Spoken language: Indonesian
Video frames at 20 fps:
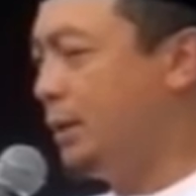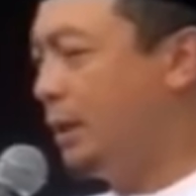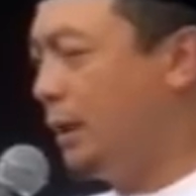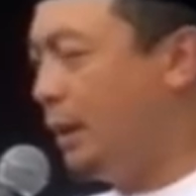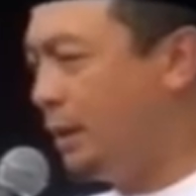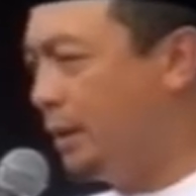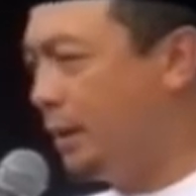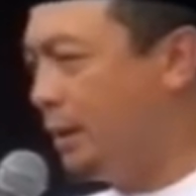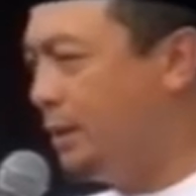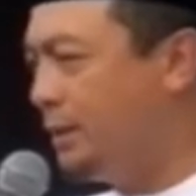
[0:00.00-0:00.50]

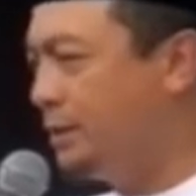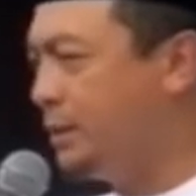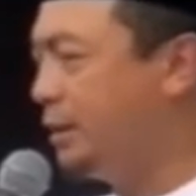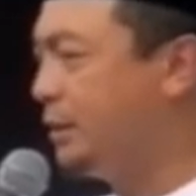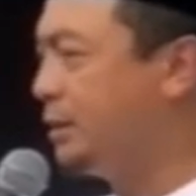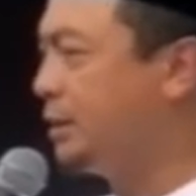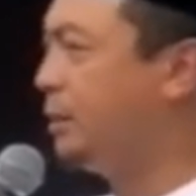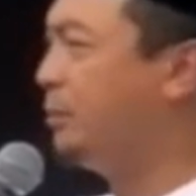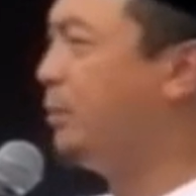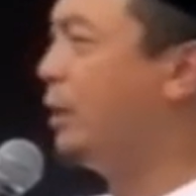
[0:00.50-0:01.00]
Anak ini
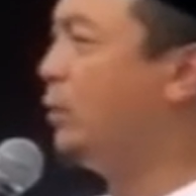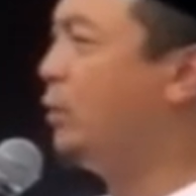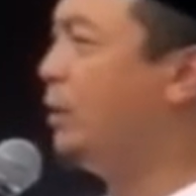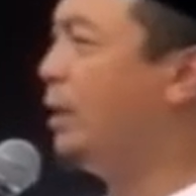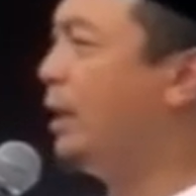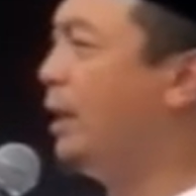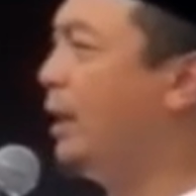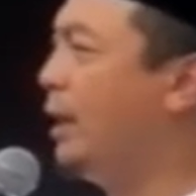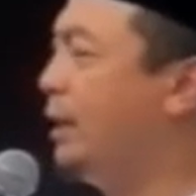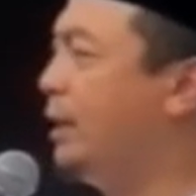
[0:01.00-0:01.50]
cerita
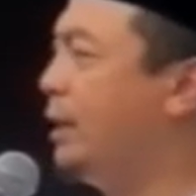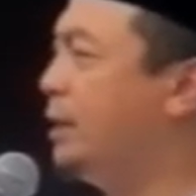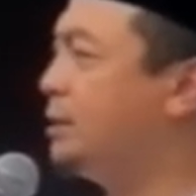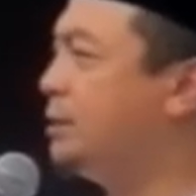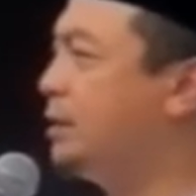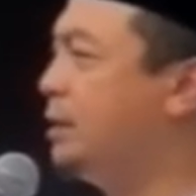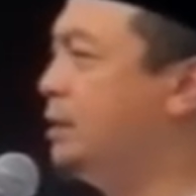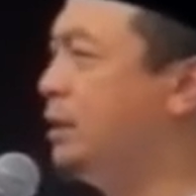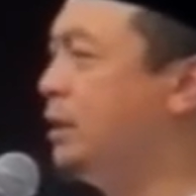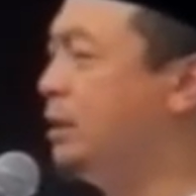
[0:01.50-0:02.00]
bahwa ayah
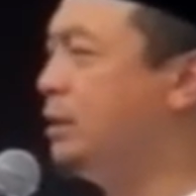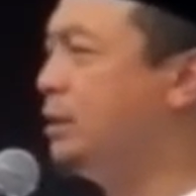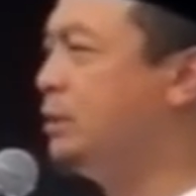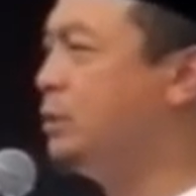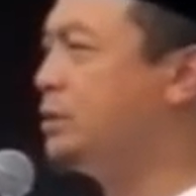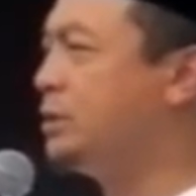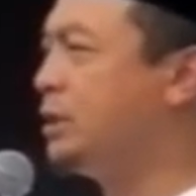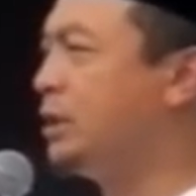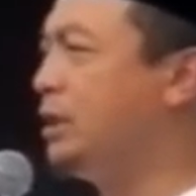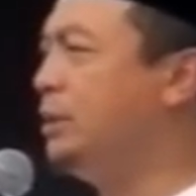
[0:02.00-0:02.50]
saya itu
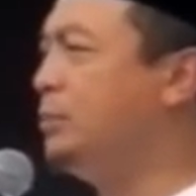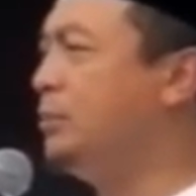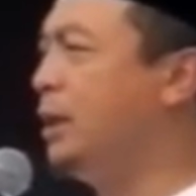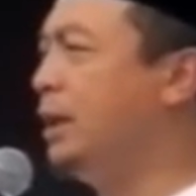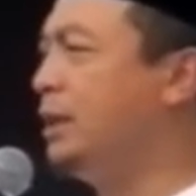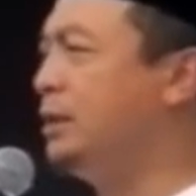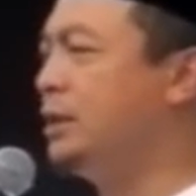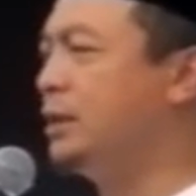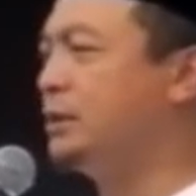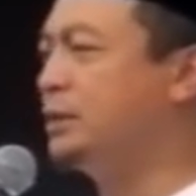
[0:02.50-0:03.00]
sering
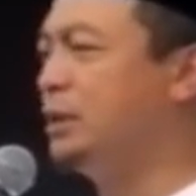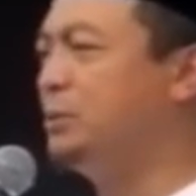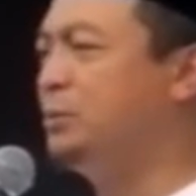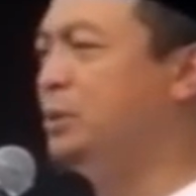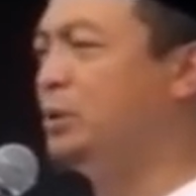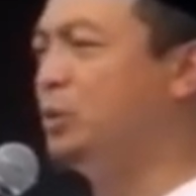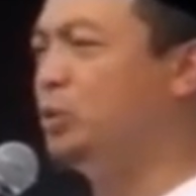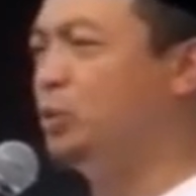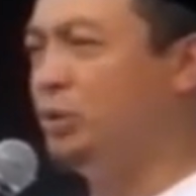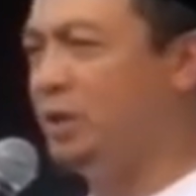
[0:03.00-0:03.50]
mengajak saya
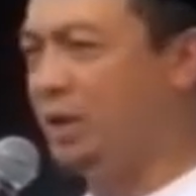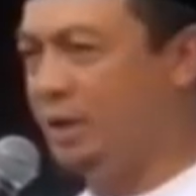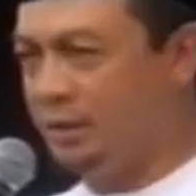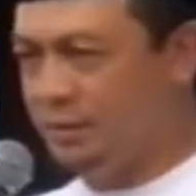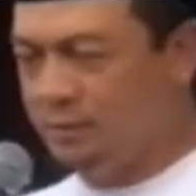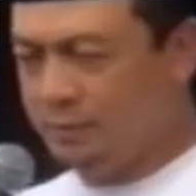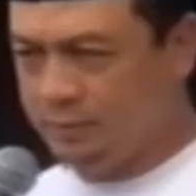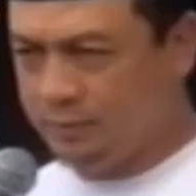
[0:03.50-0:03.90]
berkuda